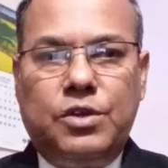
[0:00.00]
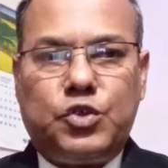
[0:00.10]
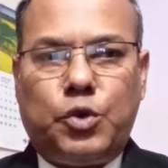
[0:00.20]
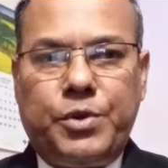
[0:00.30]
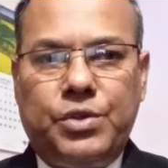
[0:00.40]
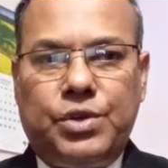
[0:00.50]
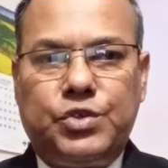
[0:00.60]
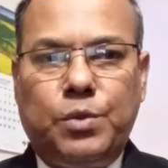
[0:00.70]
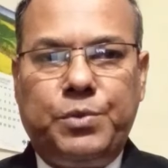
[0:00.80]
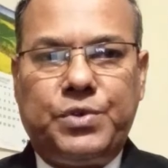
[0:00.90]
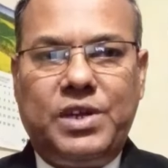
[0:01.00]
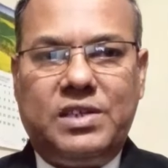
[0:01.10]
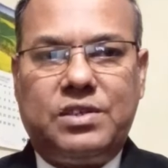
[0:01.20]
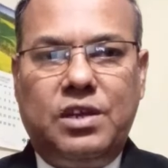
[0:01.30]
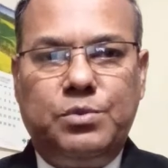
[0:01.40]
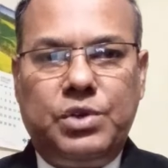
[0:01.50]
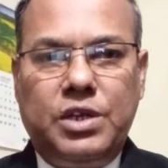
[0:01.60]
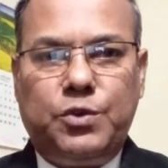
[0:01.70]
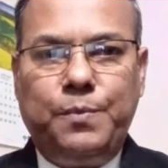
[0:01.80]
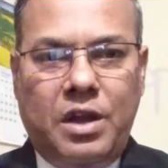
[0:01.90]
সুপ্রিয় দর্শক মন্ডলী আসসালামু
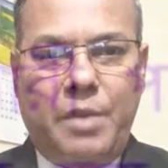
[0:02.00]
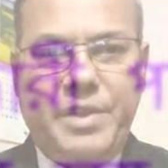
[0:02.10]
আলাইকুম আমি